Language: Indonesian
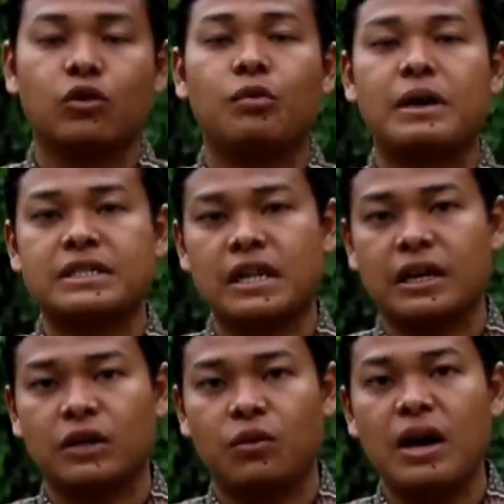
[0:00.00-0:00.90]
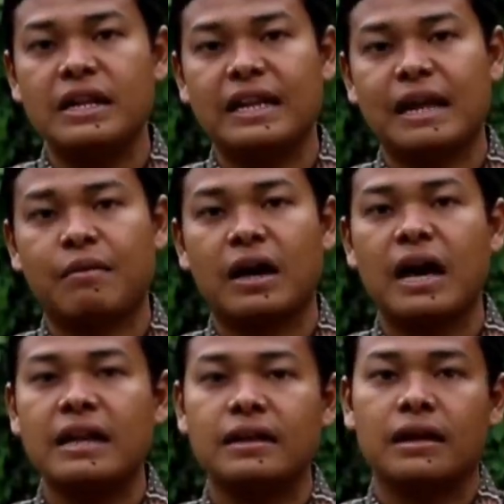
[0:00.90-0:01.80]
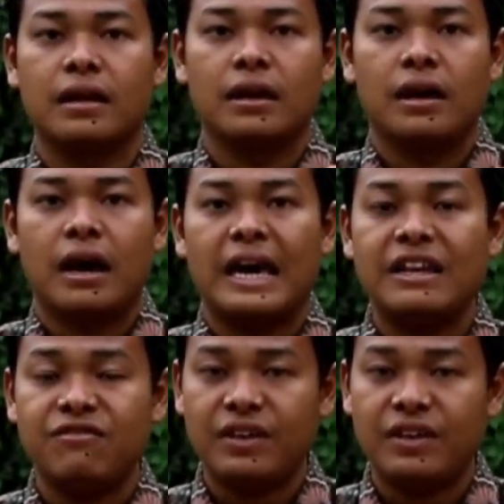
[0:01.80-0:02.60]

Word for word: huruf asal kedua dinamakan ain